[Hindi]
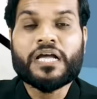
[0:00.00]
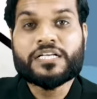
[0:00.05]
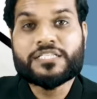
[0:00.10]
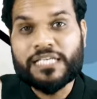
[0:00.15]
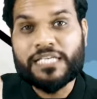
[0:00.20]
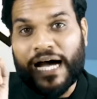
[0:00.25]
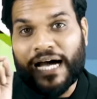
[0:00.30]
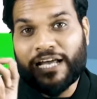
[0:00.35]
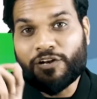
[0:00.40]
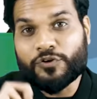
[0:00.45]

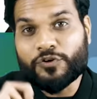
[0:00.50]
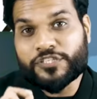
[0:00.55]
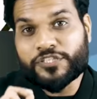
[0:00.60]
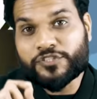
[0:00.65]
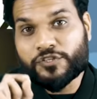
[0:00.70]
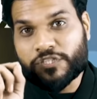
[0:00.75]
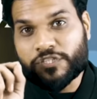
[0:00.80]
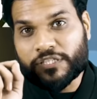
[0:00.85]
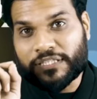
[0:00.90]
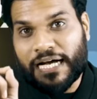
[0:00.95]
साल उन्नीस
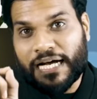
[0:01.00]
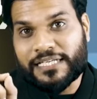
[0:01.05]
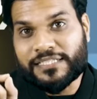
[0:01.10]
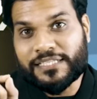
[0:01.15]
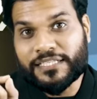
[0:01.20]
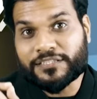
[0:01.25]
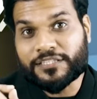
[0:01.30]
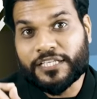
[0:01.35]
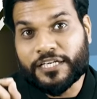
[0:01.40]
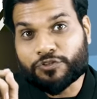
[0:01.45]

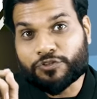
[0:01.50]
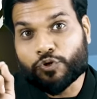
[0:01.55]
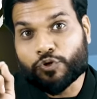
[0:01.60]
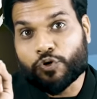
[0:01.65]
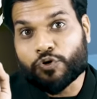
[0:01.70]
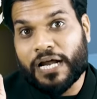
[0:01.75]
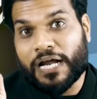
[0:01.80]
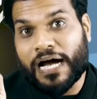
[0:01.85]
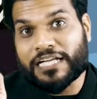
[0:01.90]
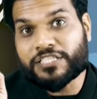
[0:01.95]
तक तो
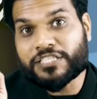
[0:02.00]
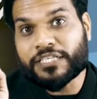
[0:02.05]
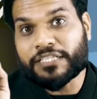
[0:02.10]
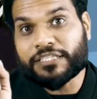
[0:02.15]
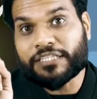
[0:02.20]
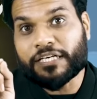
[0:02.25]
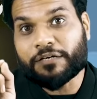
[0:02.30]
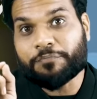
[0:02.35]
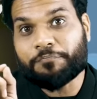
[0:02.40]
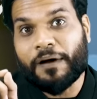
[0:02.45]

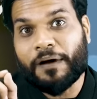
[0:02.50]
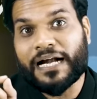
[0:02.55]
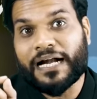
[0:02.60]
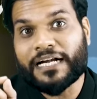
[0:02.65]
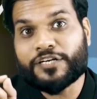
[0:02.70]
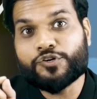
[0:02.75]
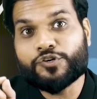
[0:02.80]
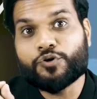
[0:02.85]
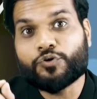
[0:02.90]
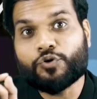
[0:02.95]
राजनीतिक
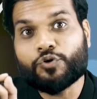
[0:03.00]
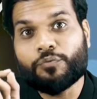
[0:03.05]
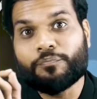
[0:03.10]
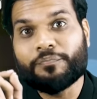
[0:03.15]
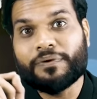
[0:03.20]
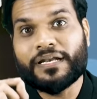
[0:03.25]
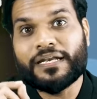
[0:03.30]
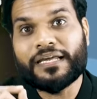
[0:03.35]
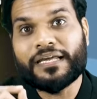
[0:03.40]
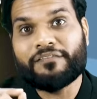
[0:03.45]
पार्टियों को
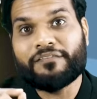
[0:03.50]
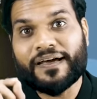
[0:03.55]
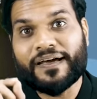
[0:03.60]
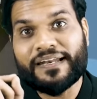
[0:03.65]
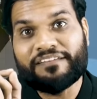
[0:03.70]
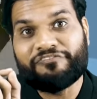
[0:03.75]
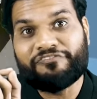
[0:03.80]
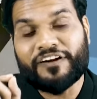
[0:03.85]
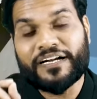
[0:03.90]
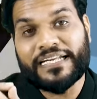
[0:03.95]
मिलने वाली
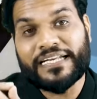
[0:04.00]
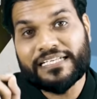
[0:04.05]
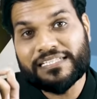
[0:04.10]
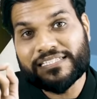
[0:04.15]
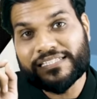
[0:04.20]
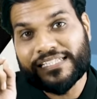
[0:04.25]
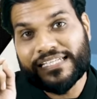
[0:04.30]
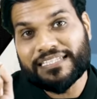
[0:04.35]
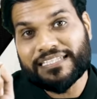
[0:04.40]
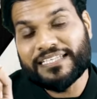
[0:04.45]
फंडिंग
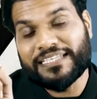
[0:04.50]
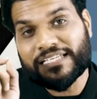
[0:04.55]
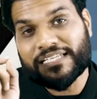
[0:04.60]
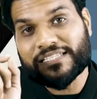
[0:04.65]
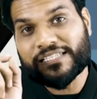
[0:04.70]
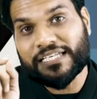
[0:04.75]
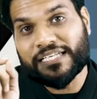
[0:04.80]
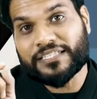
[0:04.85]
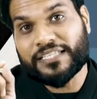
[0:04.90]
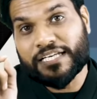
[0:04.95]
सीधे
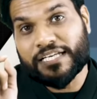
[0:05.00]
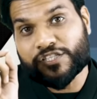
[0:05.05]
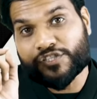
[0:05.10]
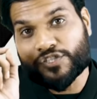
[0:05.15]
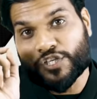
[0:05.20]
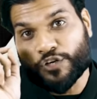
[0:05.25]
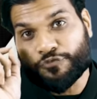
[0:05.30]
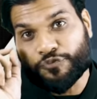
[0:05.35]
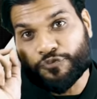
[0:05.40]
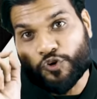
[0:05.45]
सीधे
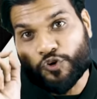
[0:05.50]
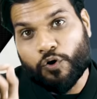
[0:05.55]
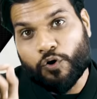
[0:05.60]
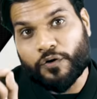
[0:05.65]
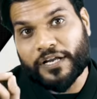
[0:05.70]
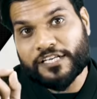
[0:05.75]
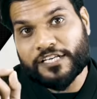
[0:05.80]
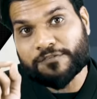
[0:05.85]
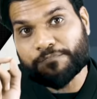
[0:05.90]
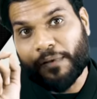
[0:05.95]
सिर्फ
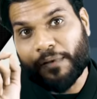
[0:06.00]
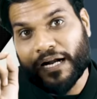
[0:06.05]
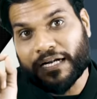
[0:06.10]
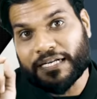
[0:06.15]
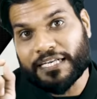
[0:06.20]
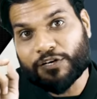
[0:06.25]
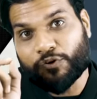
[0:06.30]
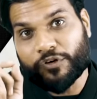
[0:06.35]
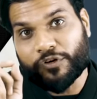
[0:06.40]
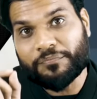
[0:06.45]
कांग्रेस
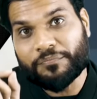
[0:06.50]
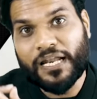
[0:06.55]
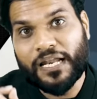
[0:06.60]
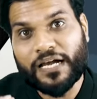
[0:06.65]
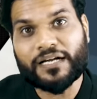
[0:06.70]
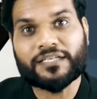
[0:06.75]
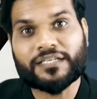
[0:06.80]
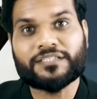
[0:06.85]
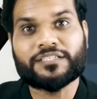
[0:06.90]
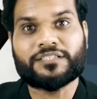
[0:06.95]
पार्टी को ही मिला
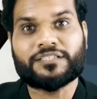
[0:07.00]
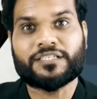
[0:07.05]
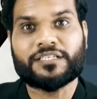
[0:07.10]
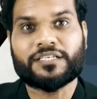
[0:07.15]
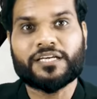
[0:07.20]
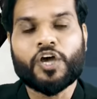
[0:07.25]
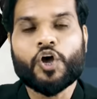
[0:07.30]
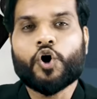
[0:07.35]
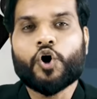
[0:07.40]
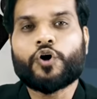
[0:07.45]
करती थी
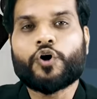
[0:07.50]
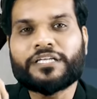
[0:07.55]
और